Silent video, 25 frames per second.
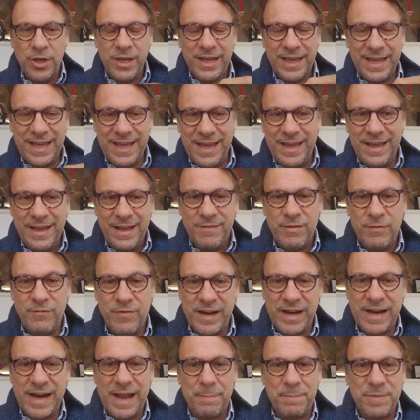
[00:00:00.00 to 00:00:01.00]
Che
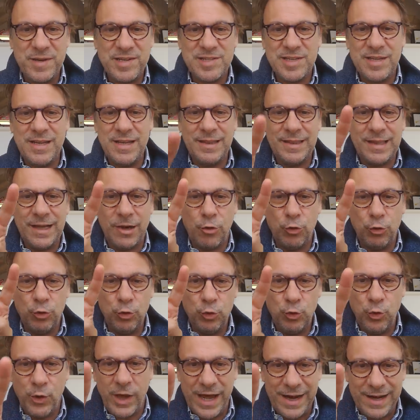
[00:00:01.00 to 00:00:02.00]
verrà prescritta con
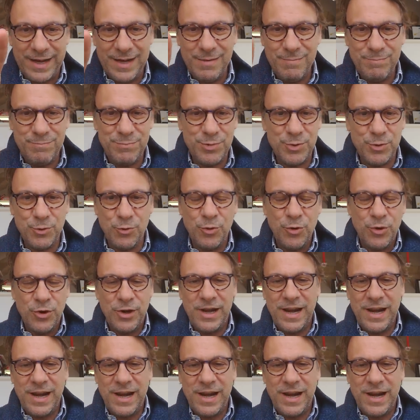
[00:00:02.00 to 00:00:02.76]
due anni in più